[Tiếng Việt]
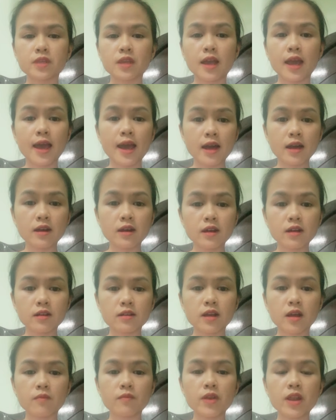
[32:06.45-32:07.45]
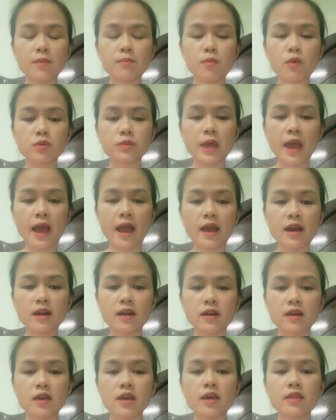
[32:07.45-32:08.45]
a ơ cộng với lại bô tà ha
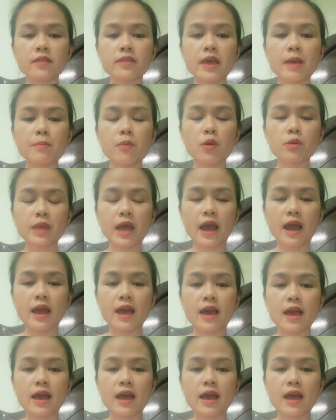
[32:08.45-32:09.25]
nê bô tà